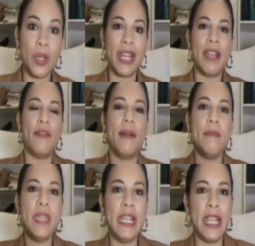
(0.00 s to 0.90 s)
porque la
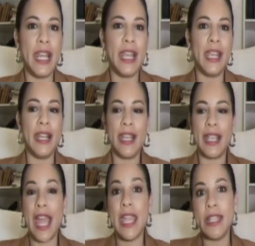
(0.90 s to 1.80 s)
familia le,
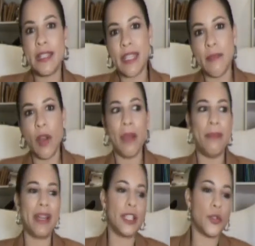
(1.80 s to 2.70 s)
cae encima o la
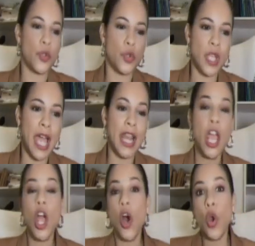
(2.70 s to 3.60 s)
parte social,
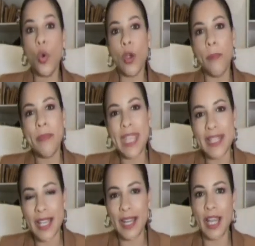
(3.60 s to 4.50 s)
o luego
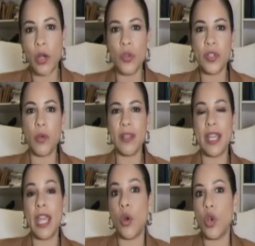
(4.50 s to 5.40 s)
piensan en las
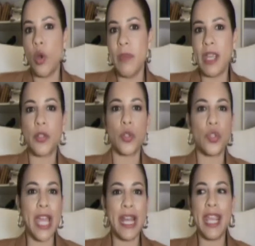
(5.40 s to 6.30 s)
consecuencias económicas,
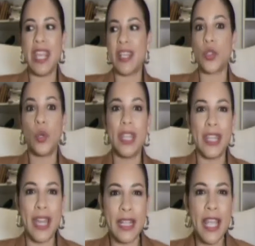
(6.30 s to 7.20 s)
sociales y de
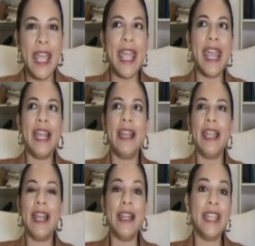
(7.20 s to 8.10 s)
soledad,
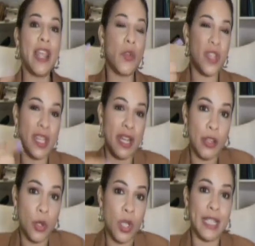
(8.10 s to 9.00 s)
el, el dedo
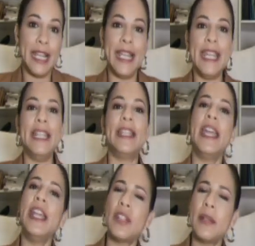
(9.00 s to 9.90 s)
señalador de la
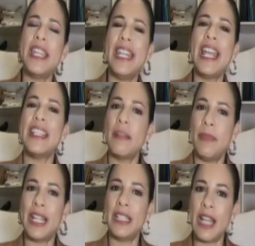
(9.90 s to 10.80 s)
gente. Entonces quieren echar
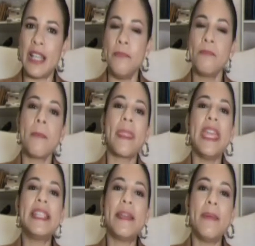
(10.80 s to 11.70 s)
para atrás
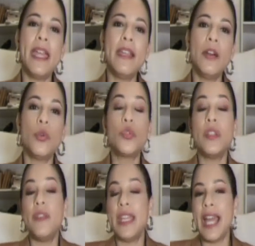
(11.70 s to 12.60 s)
y se ven
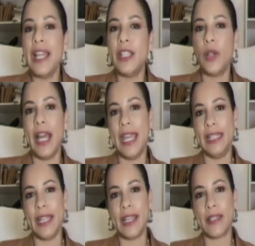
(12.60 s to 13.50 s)
justificando a
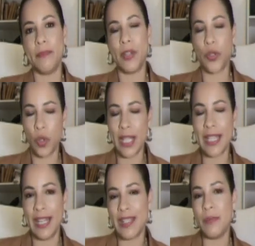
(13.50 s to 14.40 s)
estas personas
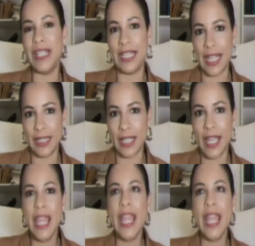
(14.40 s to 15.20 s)
que les maltratan.